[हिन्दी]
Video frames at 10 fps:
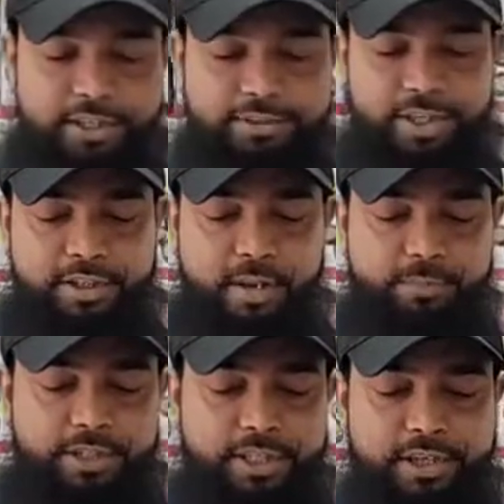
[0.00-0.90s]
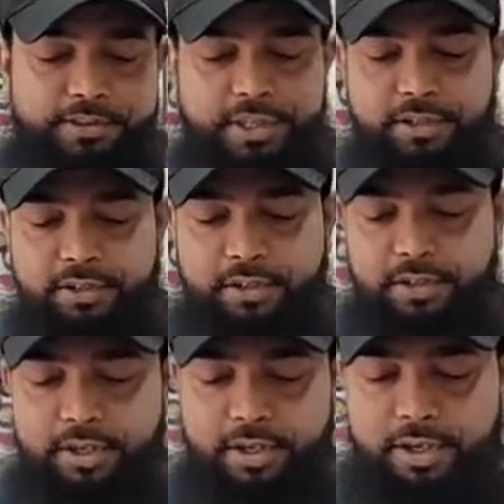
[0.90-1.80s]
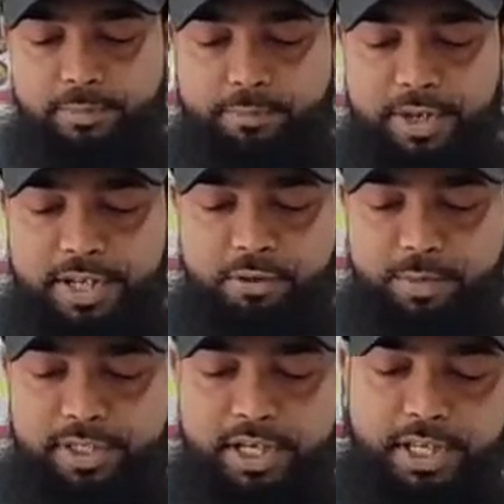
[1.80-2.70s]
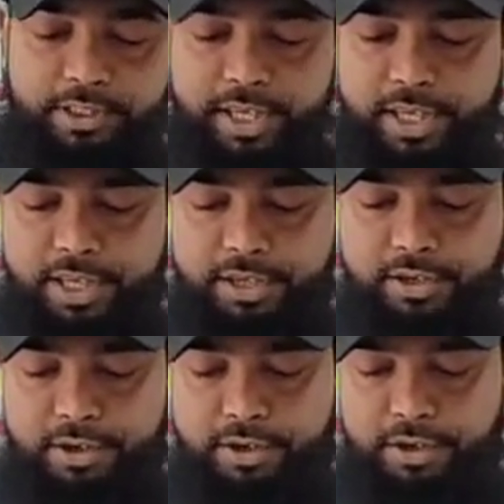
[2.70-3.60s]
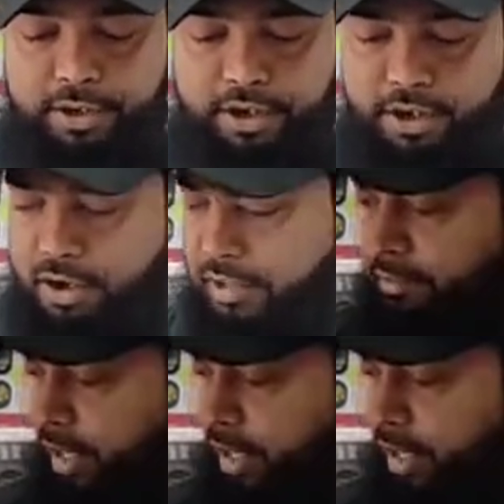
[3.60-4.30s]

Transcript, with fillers: ये किस तरह काम करती है इस तरह पहले इसे ओपन कर लेते हैं और